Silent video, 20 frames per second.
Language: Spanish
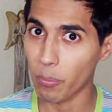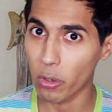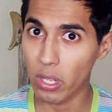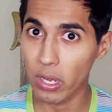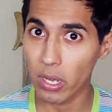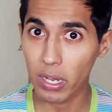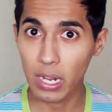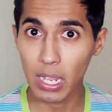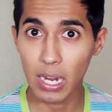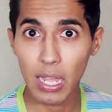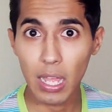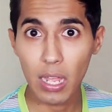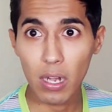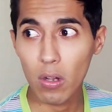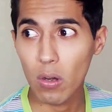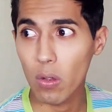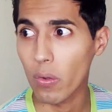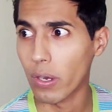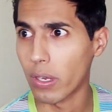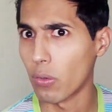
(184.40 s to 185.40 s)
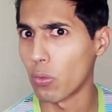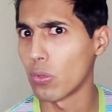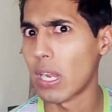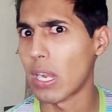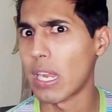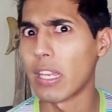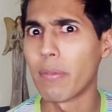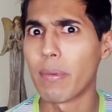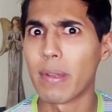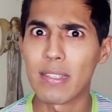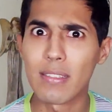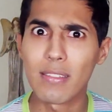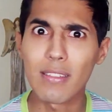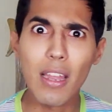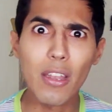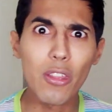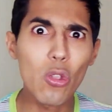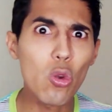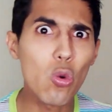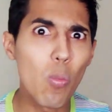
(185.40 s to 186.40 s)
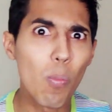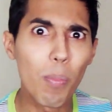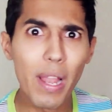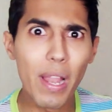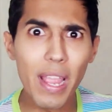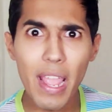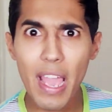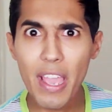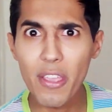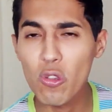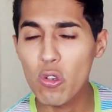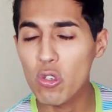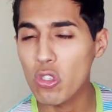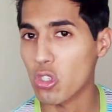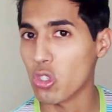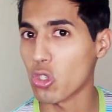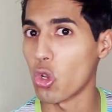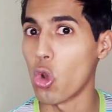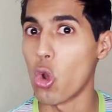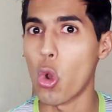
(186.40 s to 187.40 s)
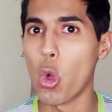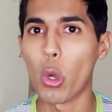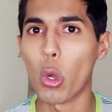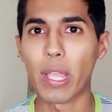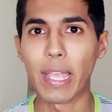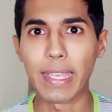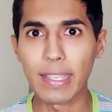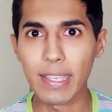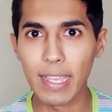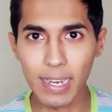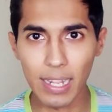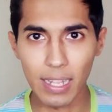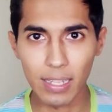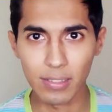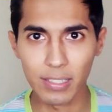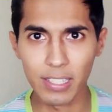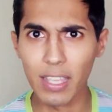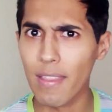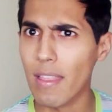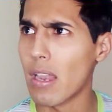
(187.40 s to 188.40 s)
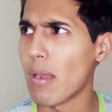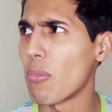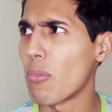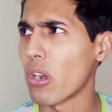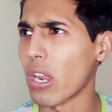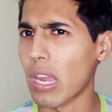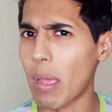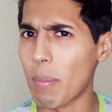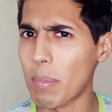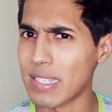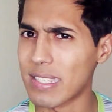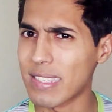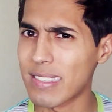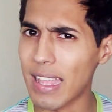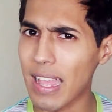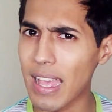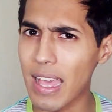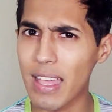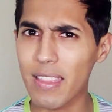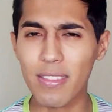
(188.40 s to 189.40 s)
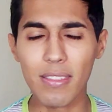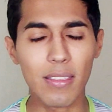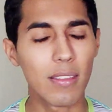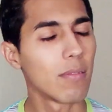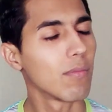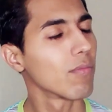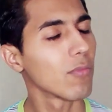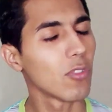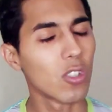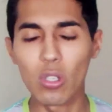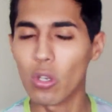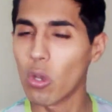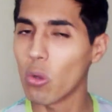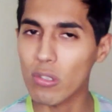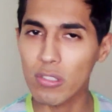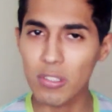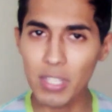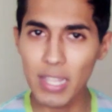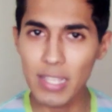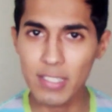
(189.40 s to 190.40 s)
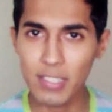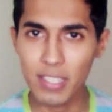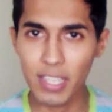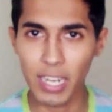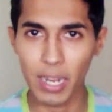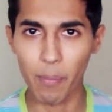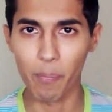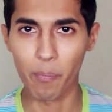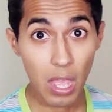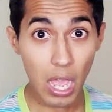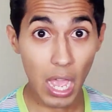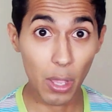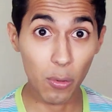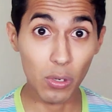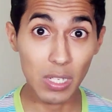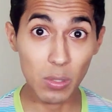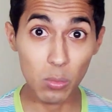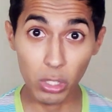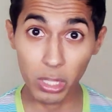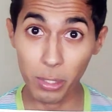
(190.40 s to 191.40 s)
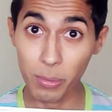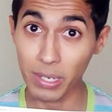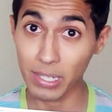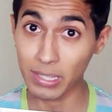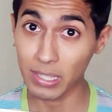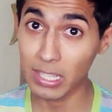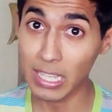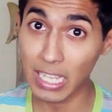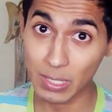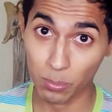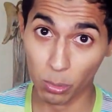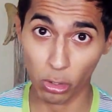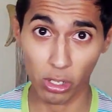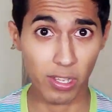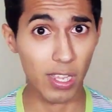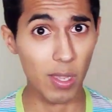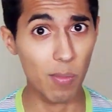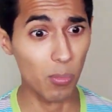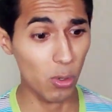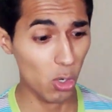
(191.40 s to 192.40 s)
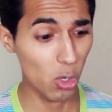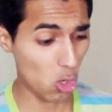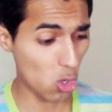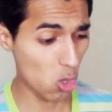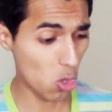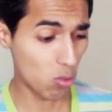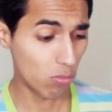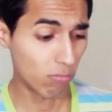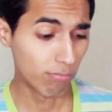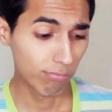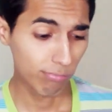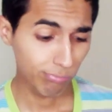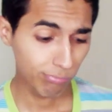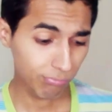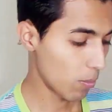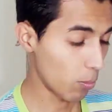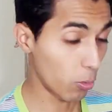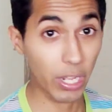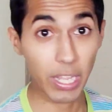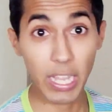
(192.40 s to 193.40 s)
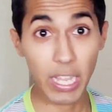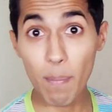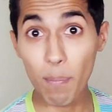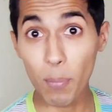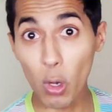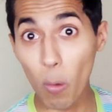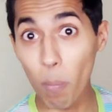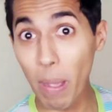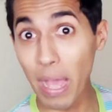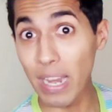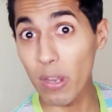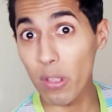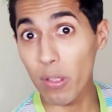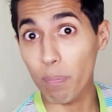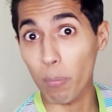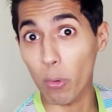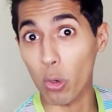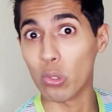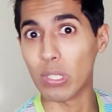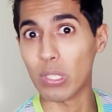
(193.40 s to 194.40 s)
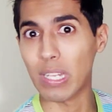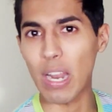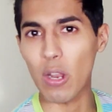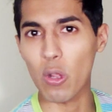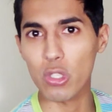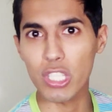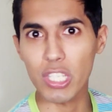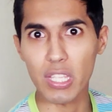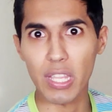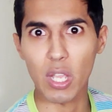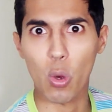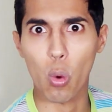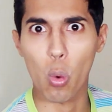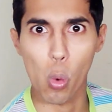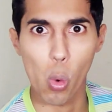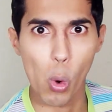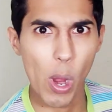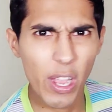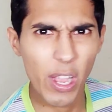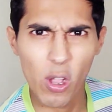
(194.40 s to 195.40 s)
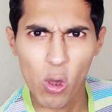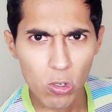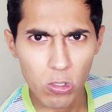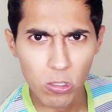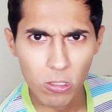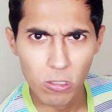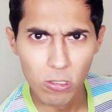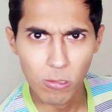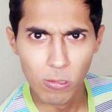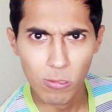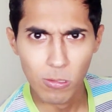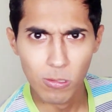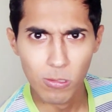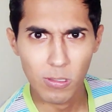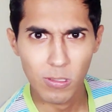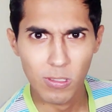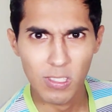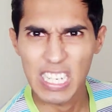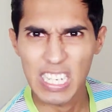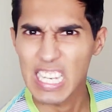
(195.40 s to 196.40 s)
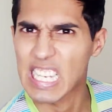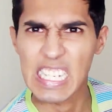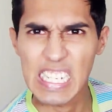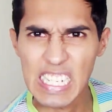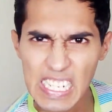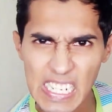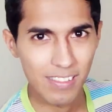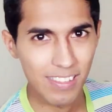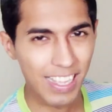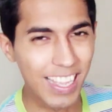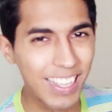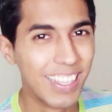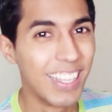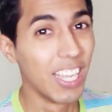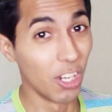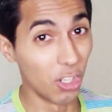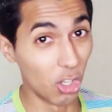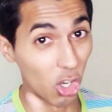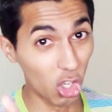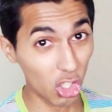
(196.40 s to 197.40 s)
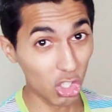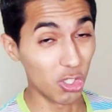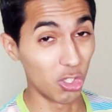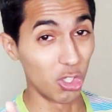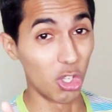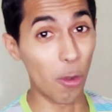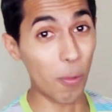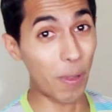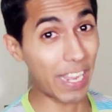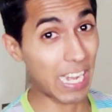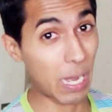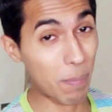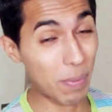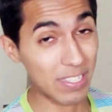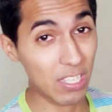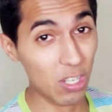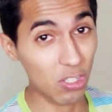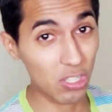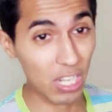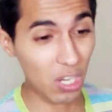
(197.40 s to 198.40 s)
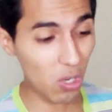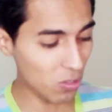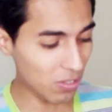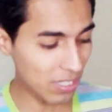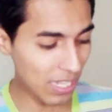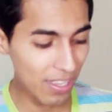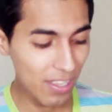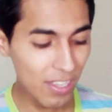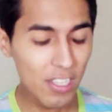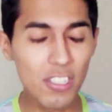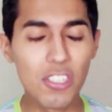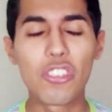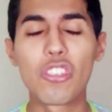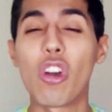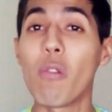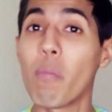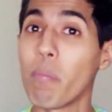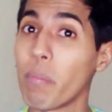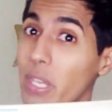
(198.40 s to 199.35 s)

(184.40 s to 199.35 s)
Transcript: pueden regalarlo en un aniversario, cumpleaños, lo que quieran, Día del Amor y la Amistad, lo que ustedes quieran. Hay unas muy divertidas, por ejemplo, por ejemplo, vale por una noche de juegos. No, no vayan a pensar otra cosa, son